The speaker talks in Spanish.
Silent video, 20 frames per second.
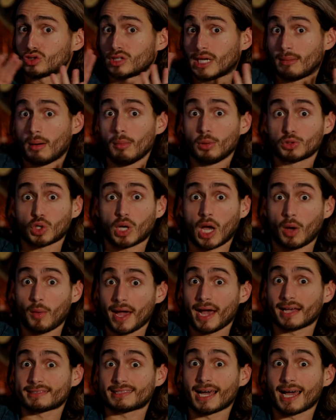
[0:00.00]
no teníamos mucho que
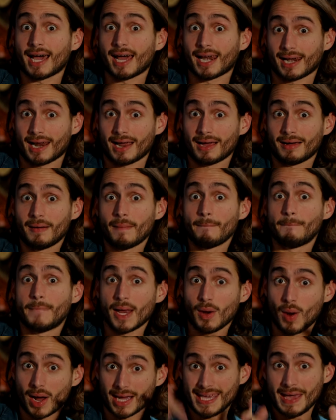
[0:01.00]
ver en esa guerra,
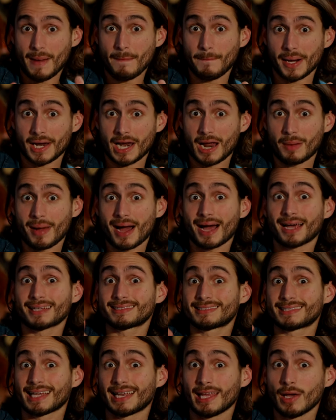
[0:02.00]
pero aquí en Panamá
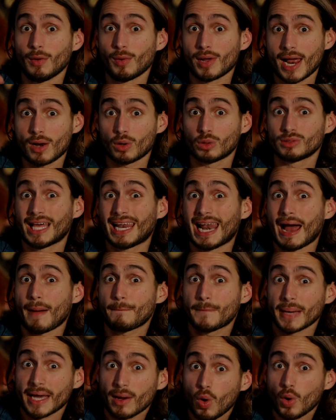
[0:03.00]
se libraron de
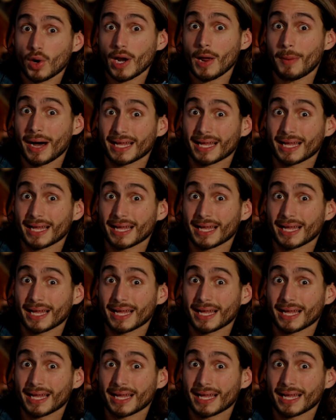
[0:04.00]
las peores